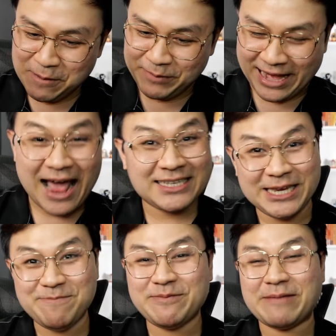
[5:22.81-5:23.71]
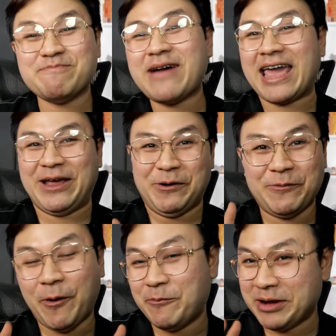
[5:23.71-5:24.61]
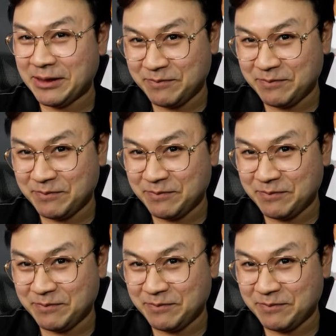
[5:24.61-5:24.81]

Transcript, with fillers: เป็น achievement ใหม่ของผมใน